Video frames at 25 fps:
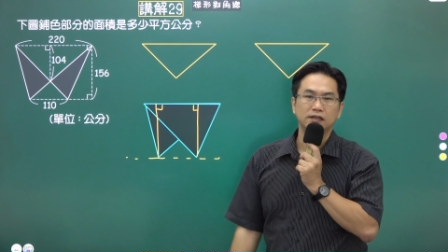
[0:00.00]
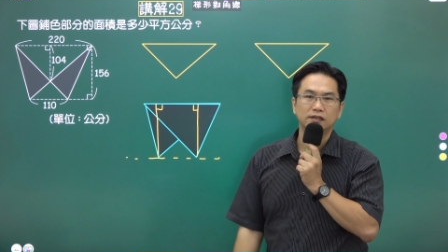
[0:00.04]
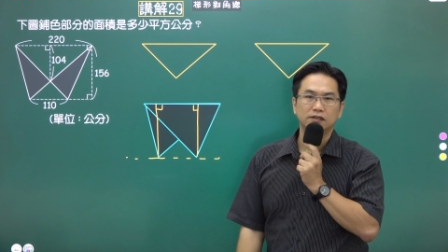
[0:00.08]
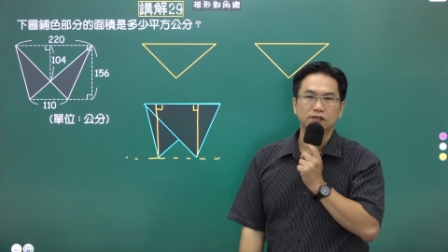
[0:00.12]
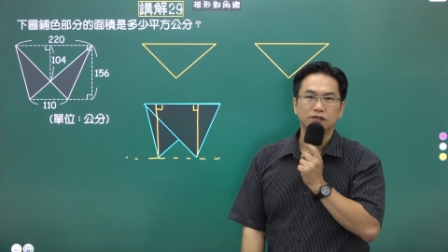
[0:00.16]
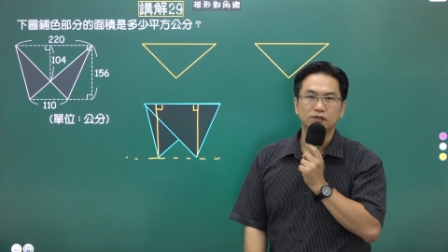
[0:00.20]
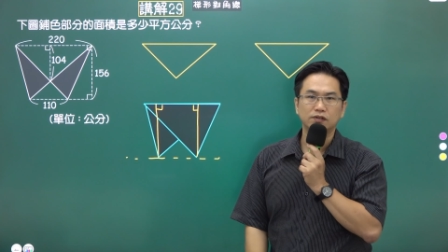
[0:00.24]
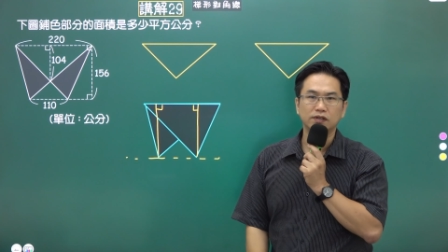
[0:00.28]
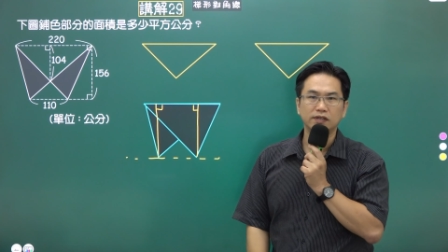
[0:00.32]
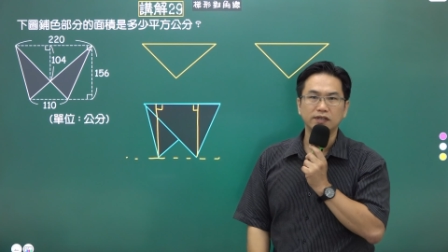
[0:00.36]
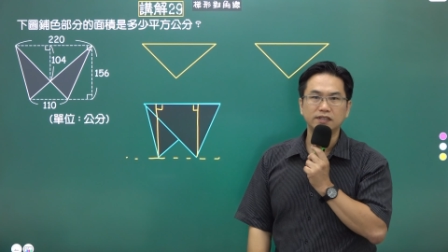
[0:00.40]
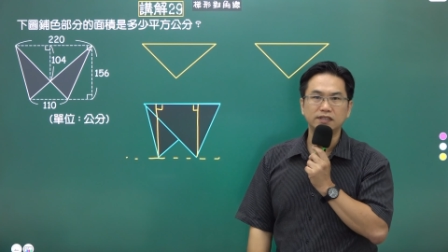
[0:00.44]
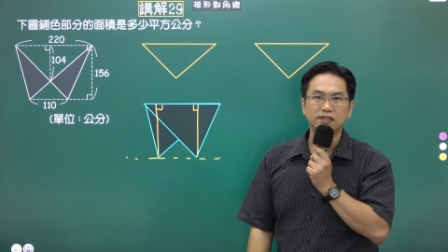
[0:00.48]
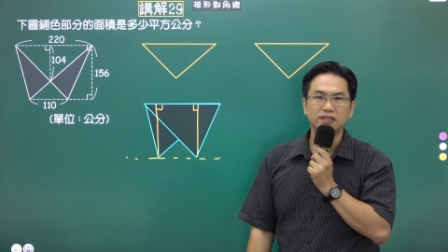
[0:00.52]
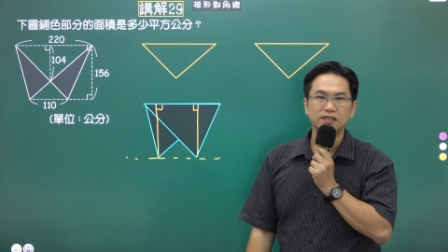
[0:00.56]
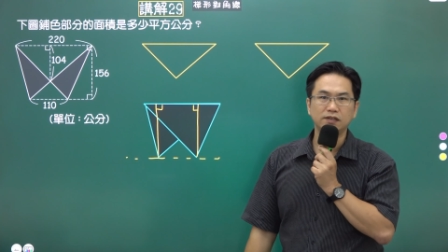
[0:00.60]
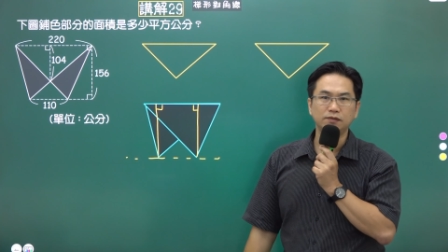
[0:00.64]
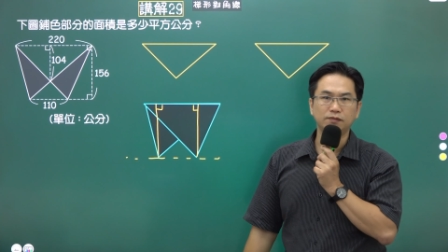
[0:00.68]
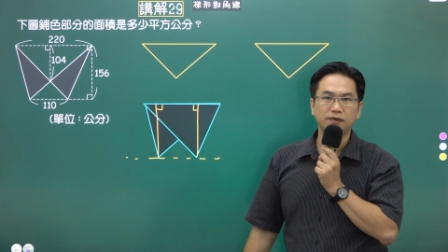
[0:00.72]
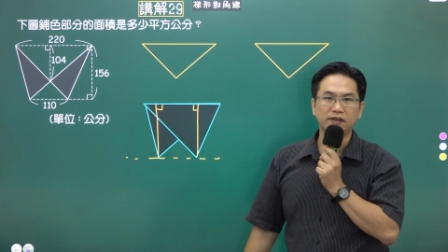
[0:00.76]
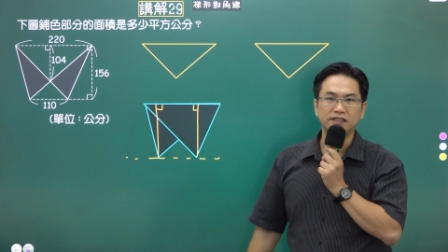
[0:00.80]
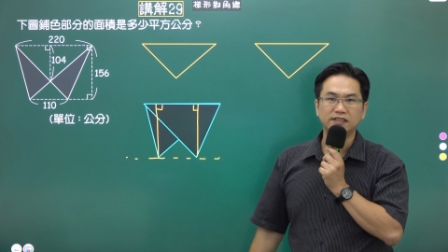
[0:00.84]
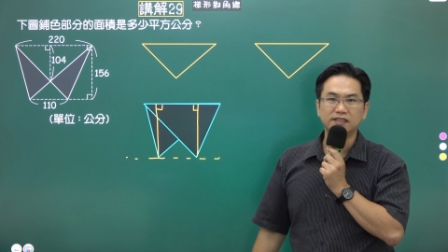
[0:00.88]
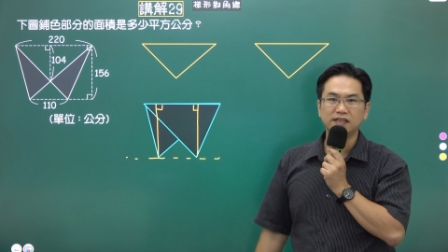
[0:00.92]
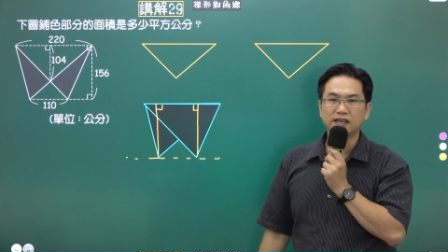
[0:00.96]
所以基
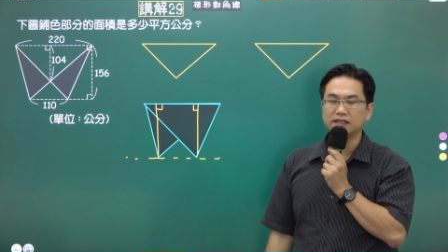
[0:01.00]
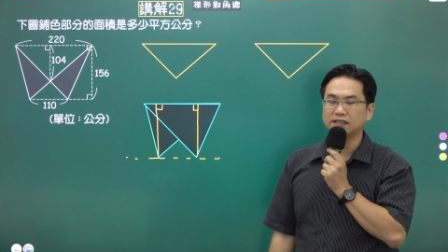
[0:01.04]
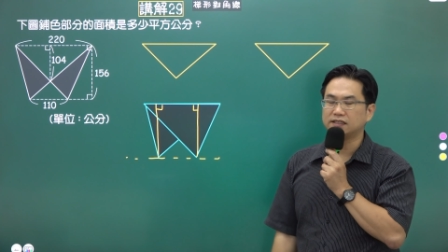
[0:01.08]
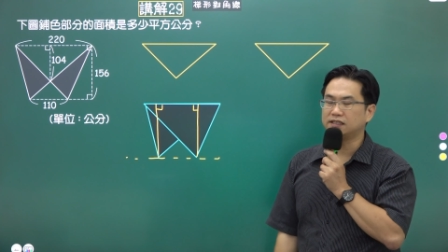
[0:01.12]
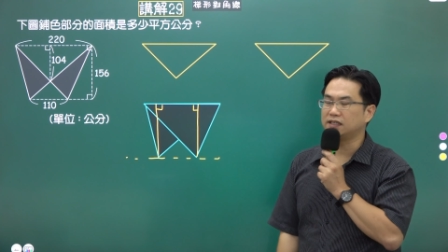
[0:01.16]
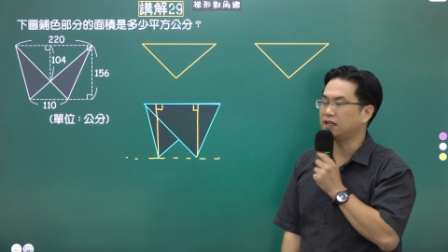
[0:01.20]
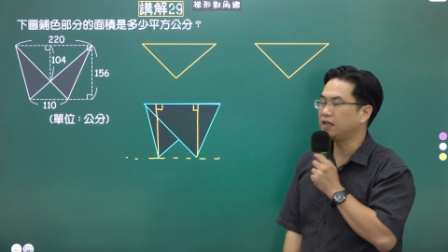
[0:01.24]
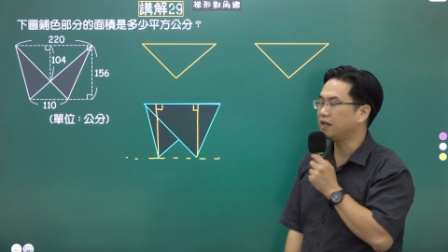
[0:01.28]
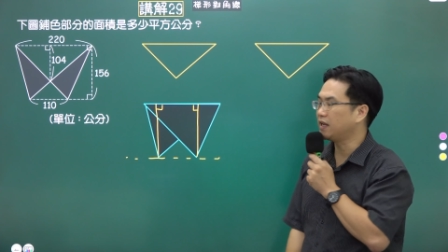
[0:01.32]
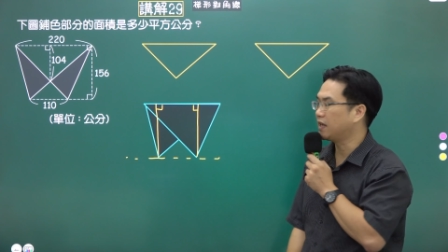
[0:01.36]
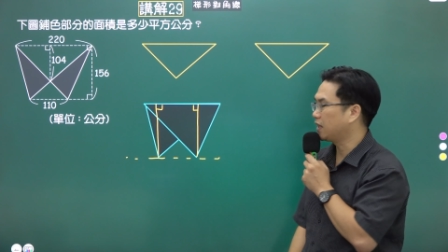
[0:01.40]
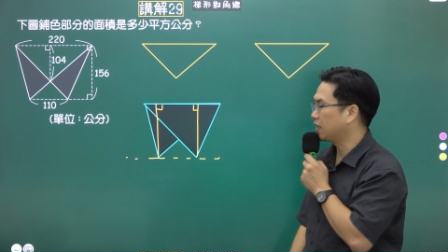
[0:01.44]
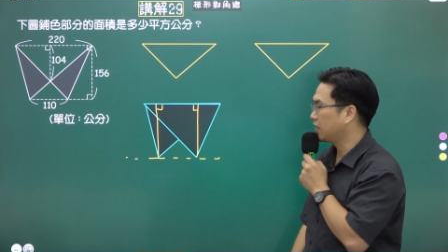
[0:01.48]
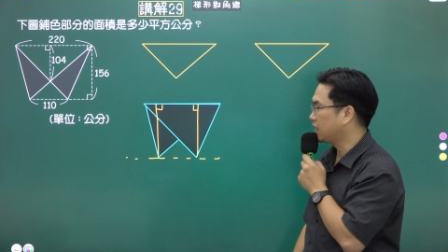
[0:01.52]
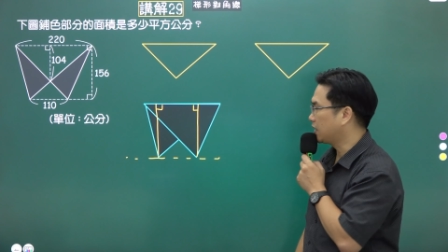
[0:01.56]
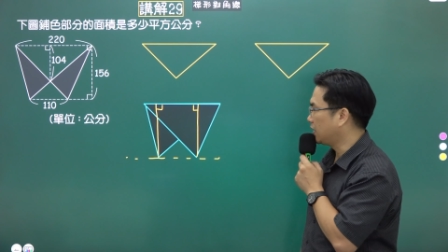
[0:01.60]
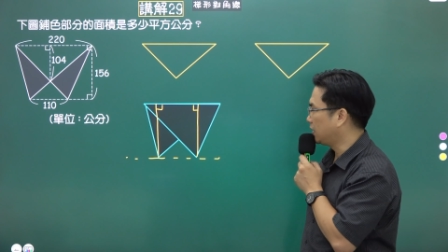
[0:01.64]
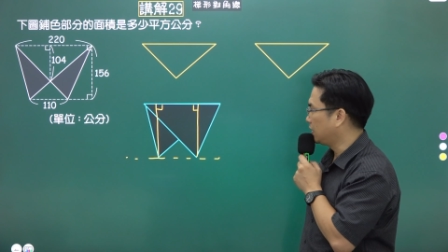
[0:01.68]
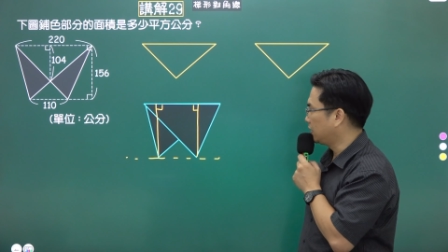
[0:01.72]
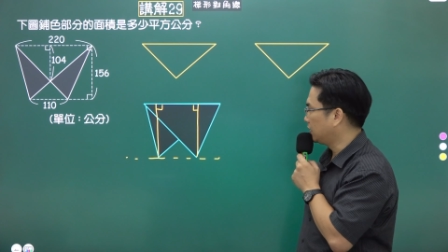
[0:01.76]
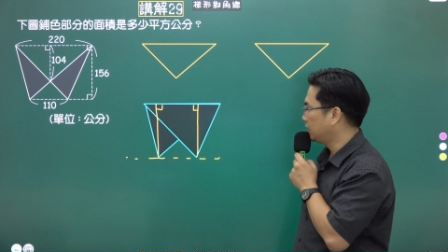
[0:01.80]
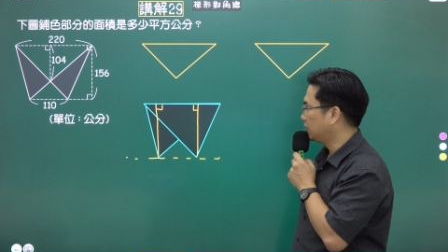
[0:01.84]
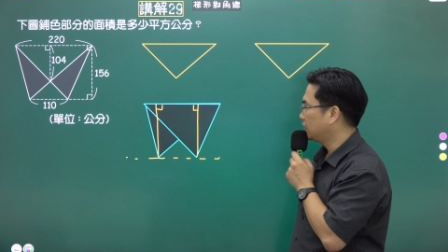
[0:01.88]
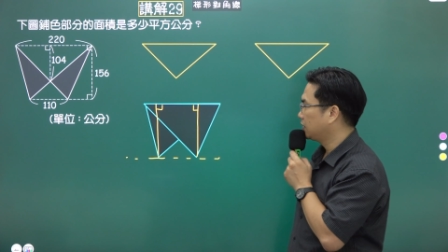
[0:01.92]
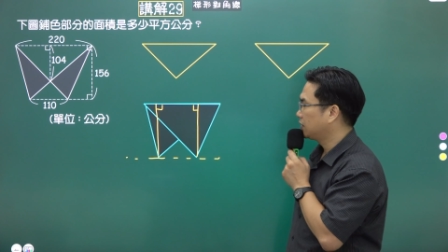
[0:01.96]
本上这两
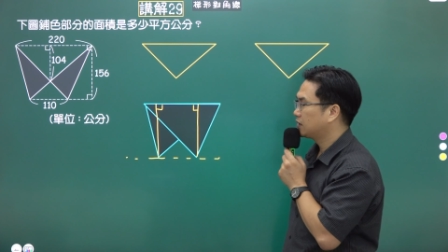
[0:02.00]
个